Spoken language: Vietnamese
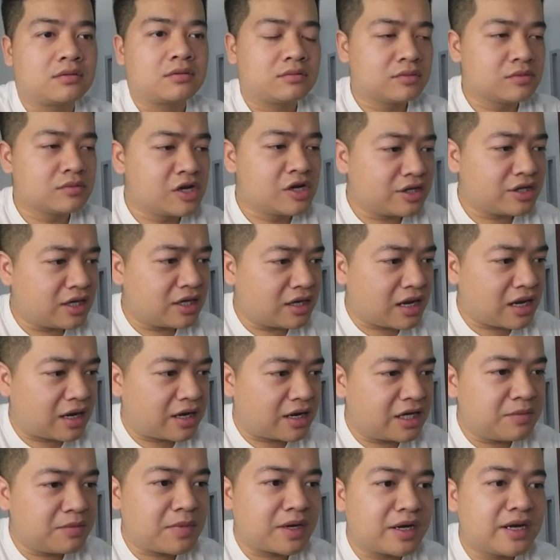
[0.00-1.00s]
Đương nhiên là
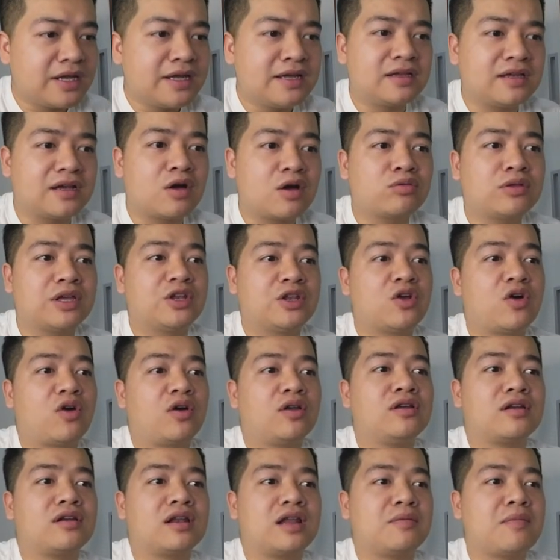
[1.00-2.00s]
khi mà đi thì không thể
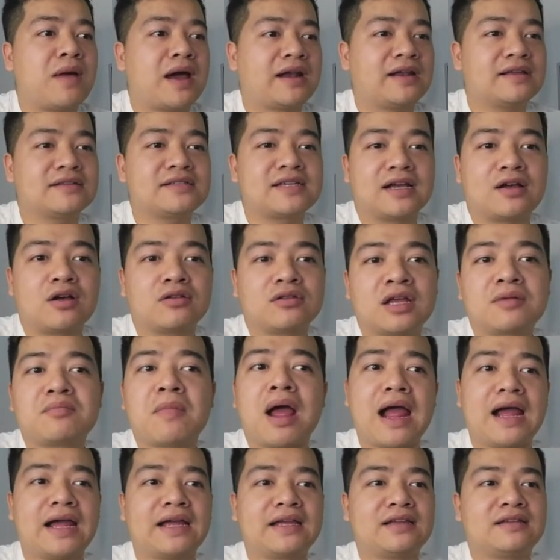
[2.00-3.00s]
nói được là bạn ấy sẽ không thất
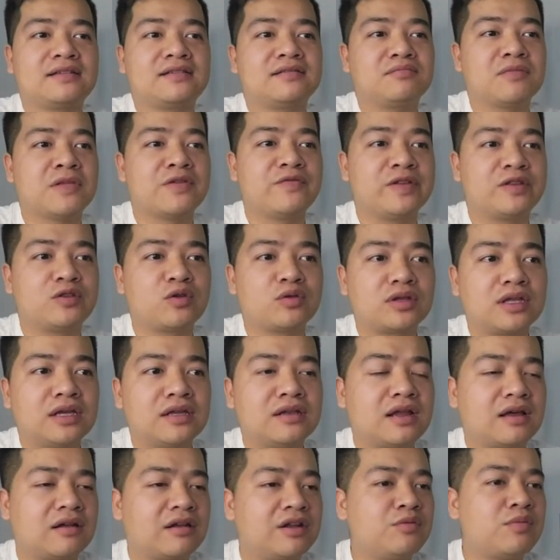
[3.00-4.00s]
bại. Bởi vì tôi
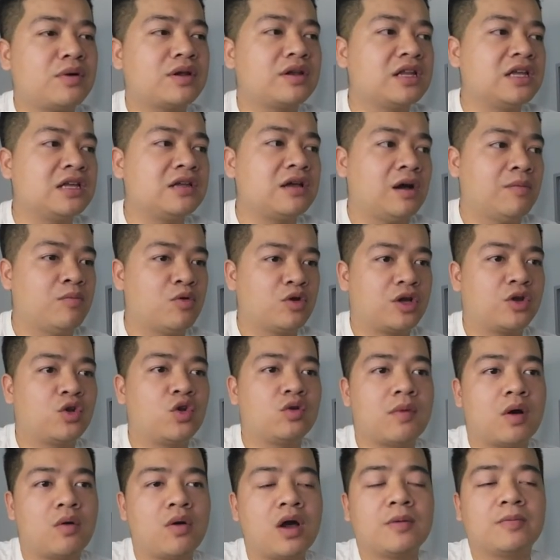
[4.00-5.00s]
tin rằng nếu mà đi ở một cái
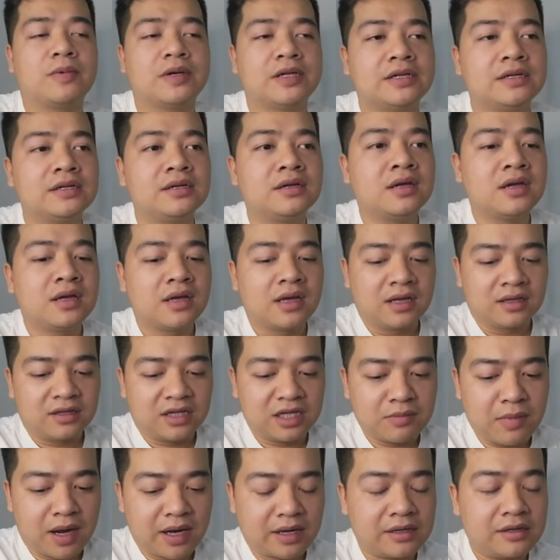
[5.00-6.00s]
đội bóng hợp lý
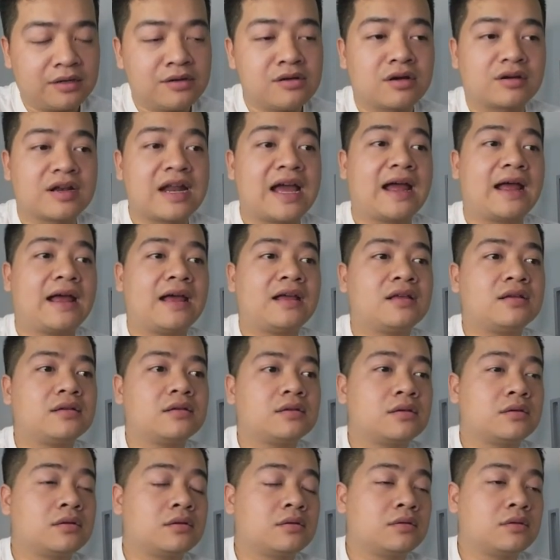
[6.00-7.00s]
thì bạn ấy được đá
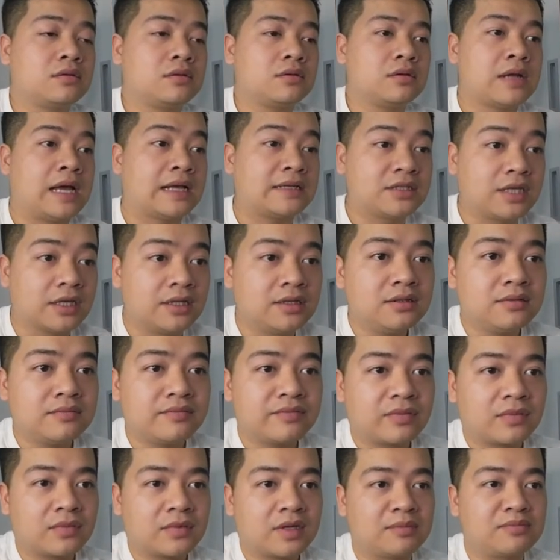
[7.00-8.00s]
chính,
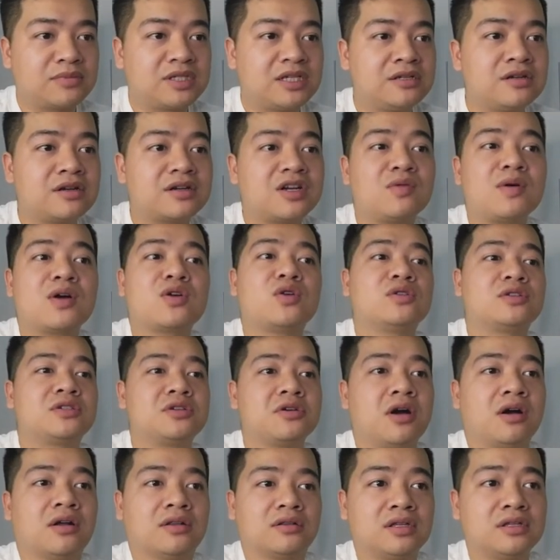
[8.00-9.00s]
thậm chí được đá bóng đội
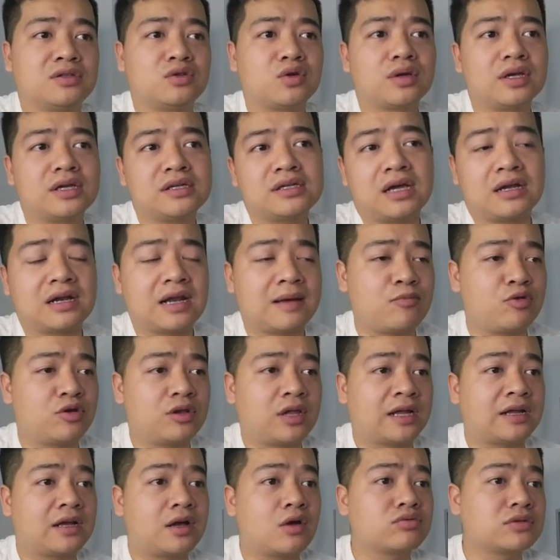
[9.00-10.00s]
trưởng, thì tôi nghĩ rằng là một
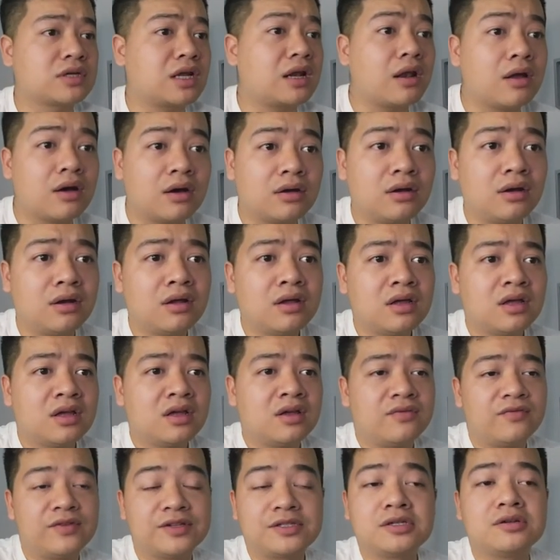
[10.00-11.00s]
thành công rất lớn
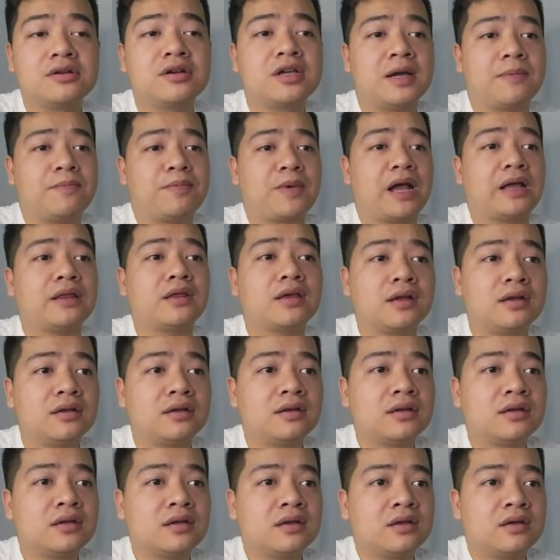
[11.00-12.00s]
với sự nghiệp cá nhân
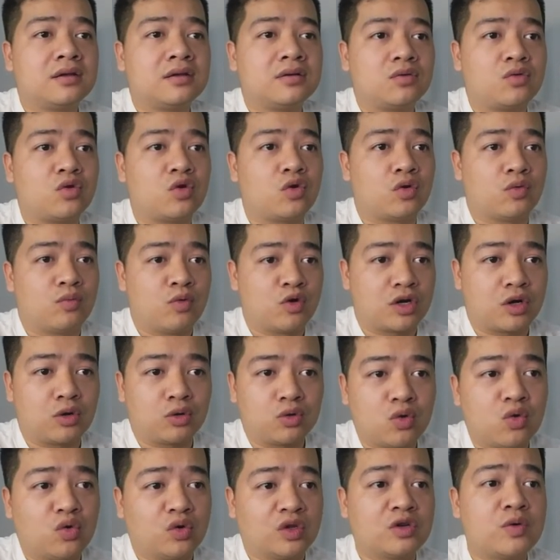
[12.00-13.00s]
của một cầu
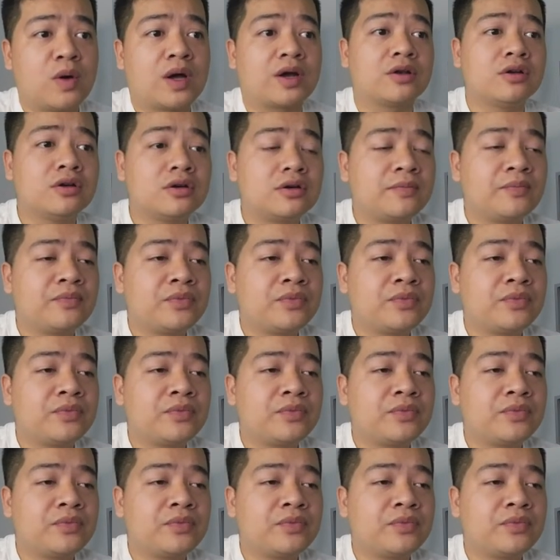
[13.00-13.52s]
thủ như Hoàng Đức.